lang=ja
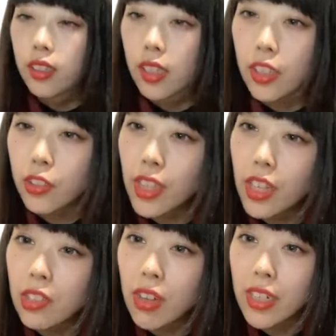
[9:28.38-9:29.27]
ハート
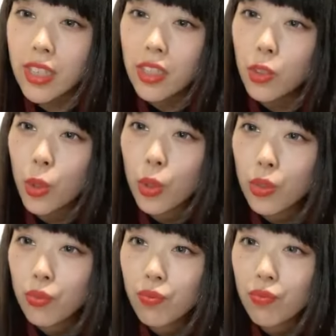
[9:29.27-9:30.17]
100個ありがと
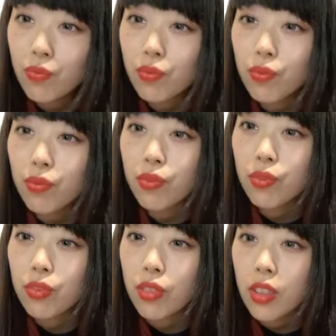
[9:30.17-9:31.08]

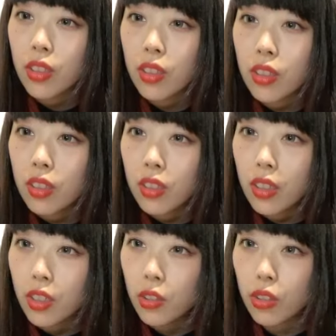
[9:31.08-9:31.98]
う
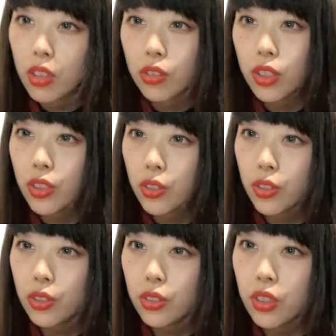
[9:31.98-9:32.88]
カラコンかっこいいっしょ
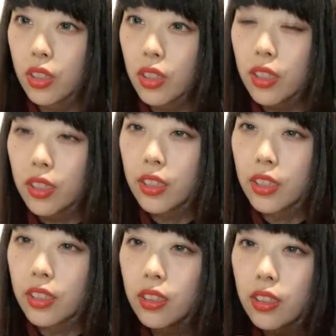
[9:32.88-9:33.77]
金
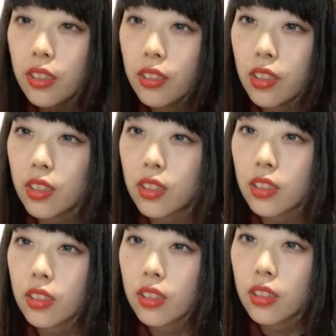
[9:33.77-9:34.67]
積んでる
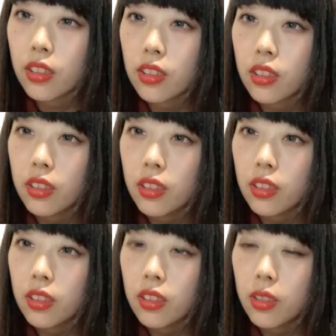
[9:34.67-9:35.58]

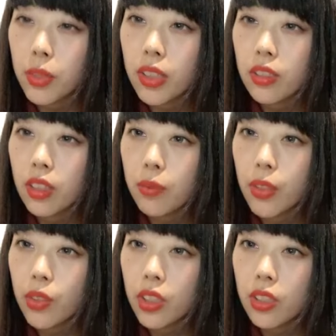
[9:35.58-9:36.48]
詰めるため
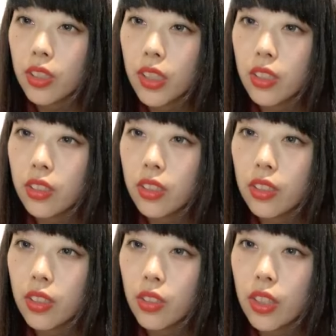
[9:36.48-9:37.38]
オタク休んでる
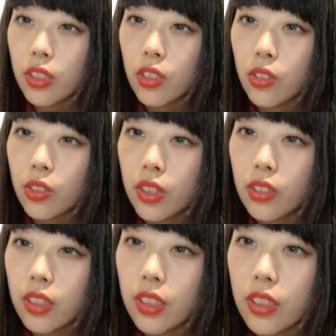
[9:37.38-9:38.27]
けど結局
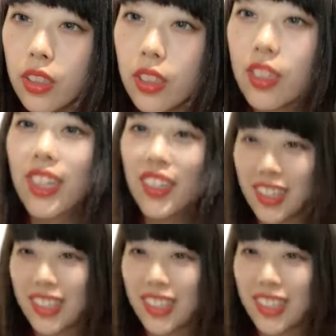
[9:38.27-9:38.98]
オタクできないから